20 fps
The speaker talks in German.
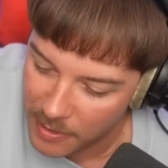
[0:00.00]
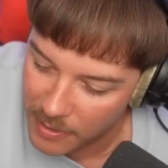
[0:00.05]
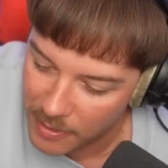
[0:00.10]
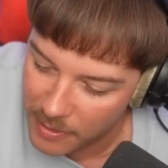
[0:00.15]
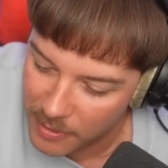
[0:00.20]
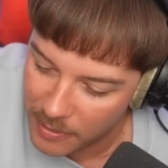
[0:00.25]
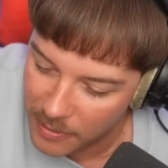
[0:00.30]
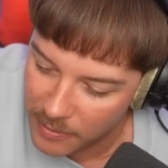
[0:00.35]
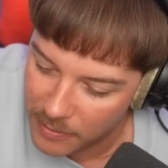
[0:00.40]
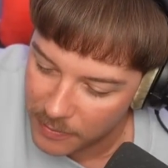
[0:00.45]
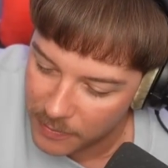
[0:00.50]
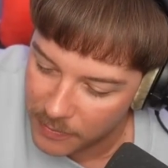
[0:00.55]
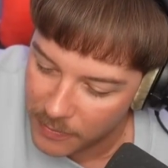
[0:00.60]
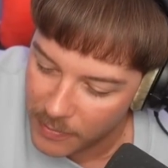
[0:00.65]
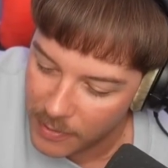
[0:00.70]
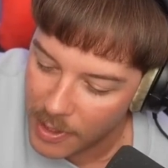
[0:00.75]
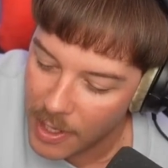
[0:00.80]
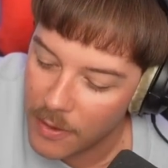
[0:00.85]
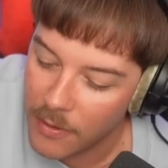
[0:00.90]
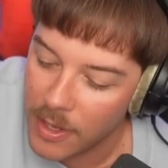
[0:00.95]
Warum sehe ich dich
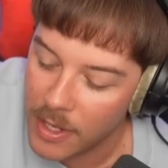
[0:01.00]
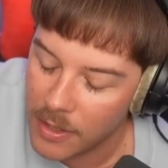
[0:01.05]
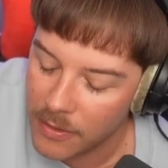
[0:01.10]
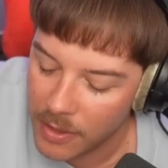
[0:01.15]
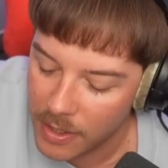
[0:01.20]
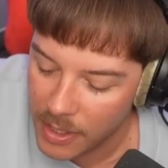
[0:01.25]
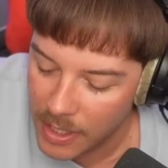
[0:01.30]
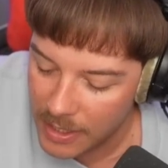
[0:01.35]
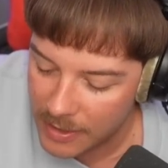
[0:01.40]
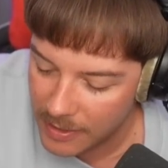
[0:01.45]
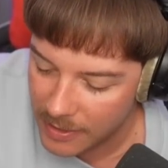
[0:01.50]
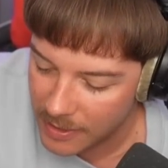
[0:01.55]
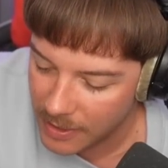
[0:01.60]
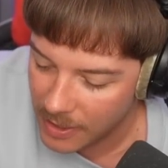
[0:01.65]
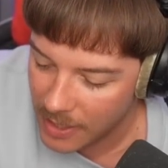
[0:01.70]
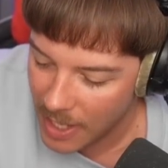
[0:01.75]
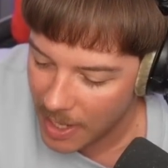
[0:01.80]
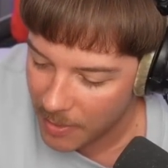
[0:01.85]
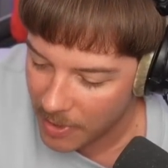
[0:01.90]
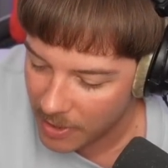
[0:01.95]
nicht? Ja, warte, warte, jetzt ist die
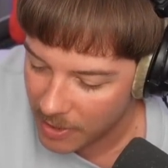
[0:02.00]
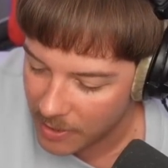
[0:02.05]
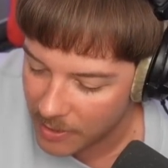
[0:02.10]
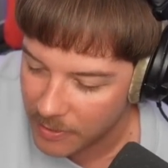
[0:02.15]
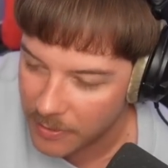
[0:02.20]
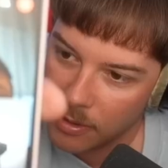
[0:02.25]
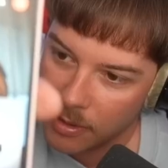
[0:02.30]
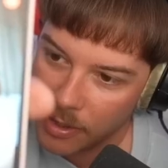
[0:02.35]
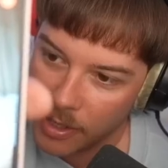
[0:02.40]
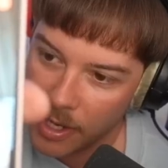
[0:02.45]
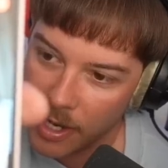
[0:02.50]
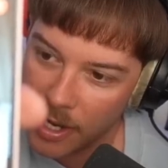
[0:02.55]
Cam an. Ja?